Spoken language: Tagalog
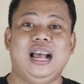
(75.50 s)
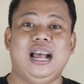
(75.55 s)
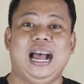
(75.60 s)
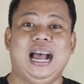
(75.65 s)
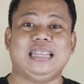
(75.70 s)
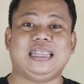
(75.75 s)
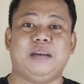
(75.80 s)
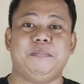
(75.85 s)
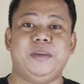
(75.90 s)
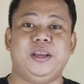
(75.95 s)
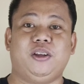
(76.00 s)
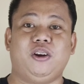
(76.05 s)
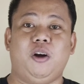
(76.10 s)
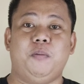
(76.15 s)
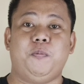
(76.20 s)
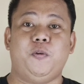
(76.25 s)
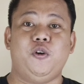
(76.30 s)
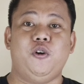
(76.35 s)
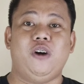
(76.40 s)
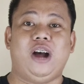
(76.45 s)
At ang
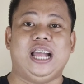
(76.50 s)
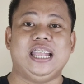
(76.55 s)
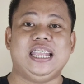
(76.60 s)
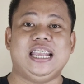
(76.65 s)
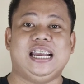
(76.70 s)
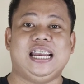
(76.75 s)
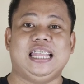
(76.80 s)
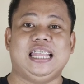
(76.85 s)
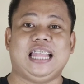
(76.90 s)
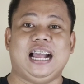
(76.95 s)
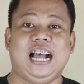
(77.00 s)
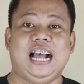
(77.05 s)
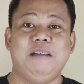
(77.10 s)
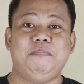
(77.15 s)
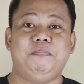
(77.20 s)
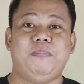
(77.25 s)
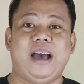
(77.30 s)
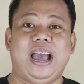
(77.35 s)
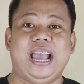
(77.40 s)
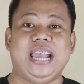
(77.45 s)
mikroponong kanyang
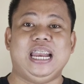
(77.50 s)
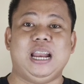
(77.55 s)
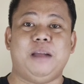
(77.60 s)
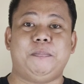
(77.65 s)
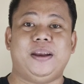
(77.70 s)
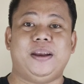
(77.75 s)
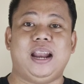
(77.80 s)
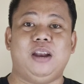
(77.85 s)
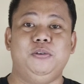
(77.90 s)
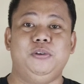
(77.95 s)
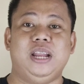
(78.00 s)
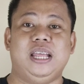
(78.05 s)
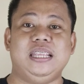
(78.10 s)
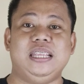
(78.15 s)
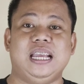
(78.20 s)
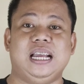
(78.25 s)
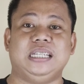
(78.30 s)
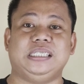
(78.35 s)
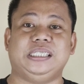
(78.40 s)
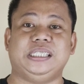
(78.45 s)
natanggap ay napanalunan
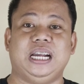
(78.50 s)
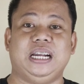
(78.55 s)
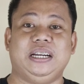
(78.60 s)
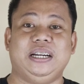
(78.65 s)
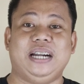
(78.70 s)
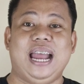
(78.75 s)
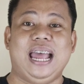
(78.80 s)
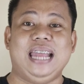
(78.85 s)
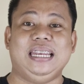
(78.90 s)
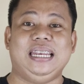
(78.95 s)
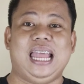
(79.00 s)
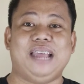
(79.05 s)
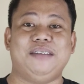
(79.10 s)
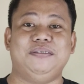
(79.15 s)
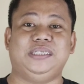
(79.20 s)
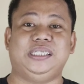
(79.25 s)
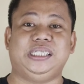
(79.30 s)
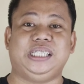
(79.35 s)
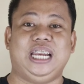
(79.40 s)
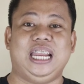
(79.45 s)
niya sa grand
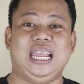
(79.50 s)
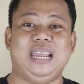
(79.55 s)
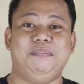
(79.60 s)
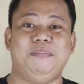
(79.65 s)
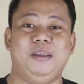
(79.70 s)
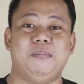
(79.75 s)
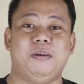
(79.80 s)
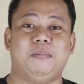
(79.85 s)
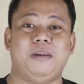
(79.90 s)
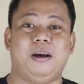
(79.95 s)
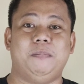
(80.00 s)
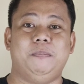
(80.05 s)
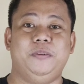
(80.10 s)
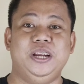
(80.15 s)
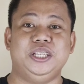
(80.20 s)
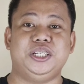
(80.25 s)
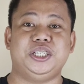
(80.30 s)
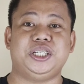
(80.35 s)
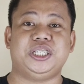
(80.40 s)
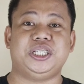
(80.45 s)
live stream ni Ma'am
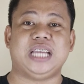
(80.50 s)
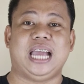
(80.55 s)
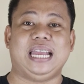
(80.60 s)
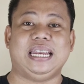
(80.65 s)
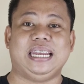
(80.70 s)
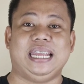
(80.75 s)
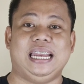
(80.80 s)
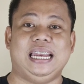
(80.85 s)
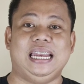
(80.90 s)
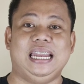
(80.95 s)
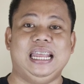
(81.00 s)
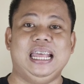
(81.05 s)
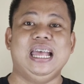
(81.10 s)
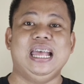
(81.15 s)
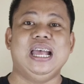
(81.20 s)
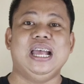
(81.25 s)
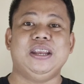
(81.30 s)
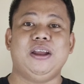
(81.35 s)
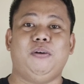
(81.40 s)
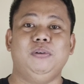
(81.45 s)
Abridge Channel
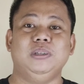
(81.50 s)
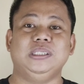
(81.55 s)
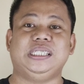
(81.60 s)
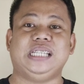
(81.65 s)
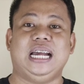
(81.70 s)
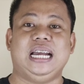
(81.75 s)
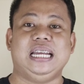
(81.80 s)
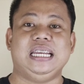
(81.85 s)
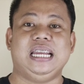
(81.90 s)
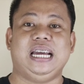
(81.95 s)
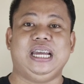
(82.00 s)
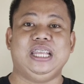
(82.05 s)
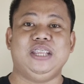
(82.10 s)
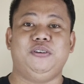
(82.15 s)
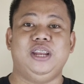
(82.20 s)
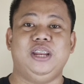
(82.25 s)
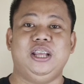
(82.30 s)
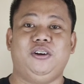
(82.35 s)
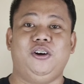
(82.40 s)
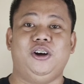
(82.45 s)
na kung saan ang
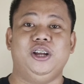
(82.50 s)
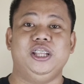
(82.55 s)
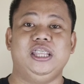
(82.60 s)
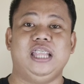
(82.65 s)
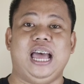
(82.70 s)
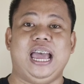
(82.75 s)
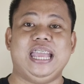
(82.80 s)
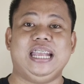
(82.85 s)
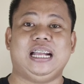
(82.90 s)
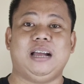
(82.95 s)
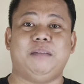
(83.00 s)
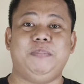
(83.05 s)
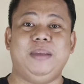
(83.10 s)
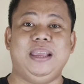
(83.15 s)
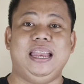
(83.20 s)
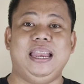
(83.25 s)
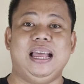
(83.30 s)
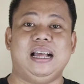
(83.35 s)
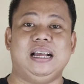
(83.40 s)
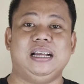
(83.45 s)
inyong lingkod ay
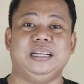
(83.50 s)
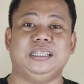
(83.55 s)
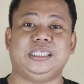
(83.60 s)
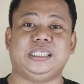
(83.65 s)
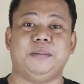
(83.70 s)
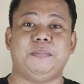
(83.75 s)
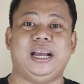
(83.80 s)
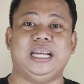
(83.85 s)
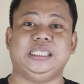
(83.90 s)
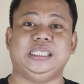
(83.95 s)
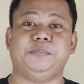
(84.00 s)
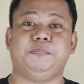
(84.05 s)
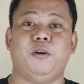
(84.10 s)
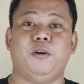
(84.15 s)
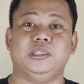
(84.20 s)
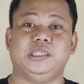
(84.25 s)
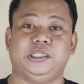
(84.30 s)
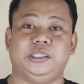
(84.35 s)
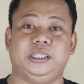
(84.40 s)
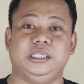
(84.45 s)
kabilang sa mga
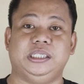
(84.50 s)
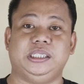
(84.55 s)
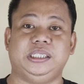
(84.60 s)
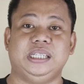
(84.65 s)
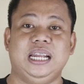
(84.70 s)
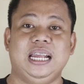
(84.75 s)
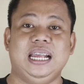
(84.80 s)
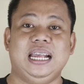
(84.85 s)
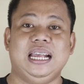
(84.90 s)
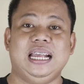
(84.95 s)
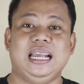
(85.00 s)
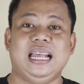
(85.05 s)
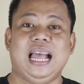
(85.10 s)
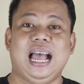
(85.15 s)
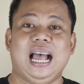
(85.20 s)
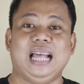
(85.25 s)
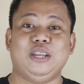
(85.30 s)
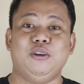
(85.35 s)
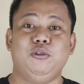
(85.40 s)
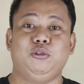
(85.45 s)
sponsors.
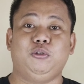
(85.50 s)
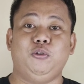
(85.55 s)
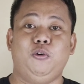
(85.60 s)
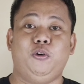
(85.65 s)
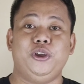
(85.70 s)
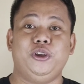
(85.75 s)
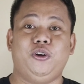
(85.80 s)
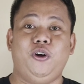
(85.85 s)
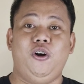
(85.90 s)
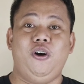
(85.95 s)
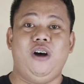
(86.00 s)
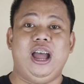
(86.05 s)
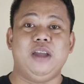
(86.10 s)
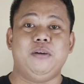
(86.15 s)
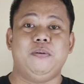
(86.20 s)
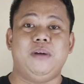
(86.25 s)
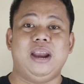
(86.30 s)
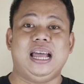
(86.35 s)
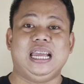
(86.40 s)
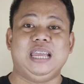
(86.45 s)
Ang tinutukoy ko
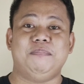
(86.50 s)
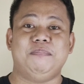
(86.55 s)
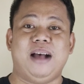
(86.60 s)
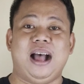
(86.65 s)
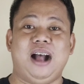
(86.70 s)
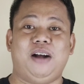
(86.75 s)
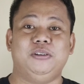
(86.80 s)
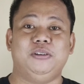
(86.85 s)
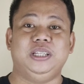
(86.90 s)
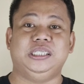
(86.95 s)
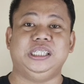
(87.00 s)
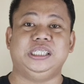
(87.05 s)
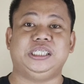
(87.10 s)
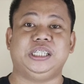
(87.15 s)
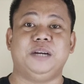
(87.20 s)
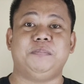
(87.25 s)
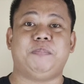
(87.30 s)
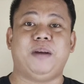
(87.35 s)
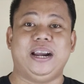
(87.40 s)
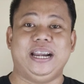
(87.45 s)
ay walang iba kundi si
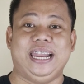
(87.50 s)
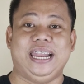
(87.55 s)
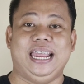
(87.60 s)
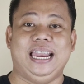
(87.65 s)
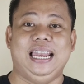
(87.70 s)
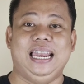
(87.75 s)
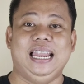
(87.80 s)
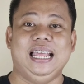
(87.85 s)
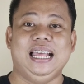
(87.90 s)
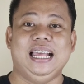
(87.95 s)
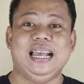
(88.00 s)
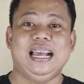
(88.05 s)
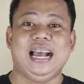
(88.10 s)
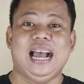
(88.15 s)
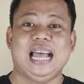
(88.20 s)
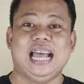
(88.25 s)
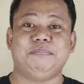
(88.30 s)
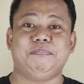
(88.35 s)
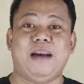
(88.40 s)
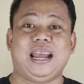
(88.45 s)
Sir Parnell
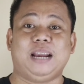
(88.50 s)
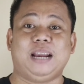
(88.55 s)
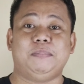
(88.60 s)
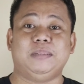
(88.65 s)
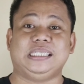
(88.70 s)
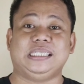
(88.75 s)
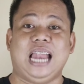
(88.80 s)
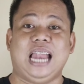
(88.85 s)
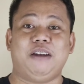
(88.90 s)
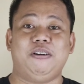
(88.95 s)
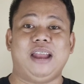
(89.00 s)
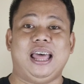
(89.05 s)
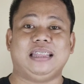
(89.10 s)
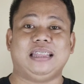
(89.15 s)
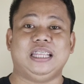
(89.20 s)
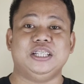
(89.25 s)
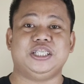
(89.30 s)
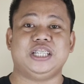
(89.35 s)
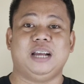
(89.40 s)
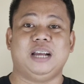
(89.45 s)
at para mas lalo
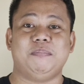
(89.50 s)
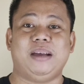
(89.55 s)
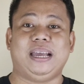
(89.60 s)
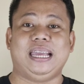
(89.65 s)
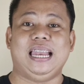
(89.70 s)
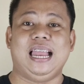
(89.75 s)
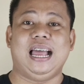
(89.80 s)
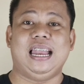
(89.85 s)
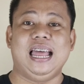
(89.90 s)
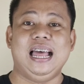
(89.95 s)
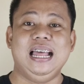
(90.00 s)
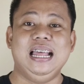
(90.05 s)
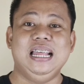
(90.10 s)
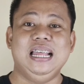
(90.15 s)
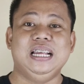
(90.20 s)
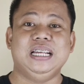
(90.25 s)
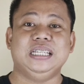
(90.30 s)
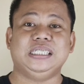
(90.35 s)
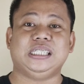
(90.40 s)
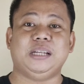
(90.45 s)
natin siyang makilala,
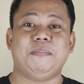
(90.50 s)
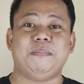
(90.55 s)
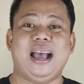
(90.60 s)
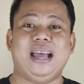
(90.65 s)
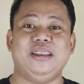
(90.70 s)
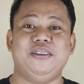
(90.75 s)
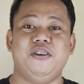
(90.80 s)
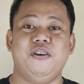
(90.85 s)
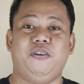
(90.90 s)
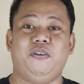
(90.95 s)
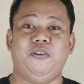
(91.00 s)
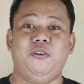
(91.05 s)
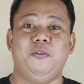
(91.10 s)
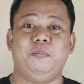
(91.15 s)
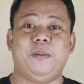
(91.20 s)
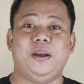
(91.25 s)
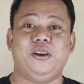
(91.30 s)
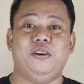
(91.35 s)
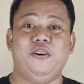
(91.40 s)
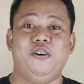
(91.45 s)
samahan niyo
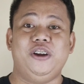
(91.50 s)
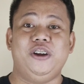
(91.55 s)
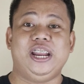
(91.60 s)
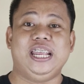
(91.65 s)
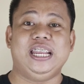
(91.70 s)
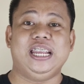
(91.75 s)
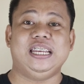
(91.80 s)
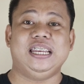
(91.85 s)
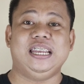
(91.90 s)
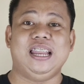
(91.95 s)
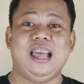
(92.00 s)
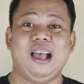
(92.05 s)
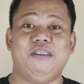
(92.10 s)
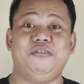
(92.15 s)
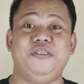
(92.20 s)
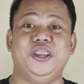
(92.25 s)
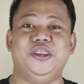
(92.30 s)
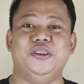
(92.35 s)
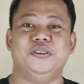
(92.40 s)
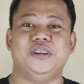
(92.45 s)
akong panoorin ang
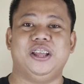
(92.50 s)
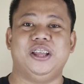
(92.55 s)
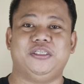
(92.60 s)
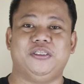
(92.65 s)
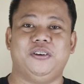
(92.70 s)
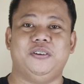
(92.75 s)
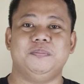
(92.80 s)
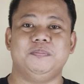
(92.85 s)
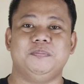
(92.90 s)
video na to.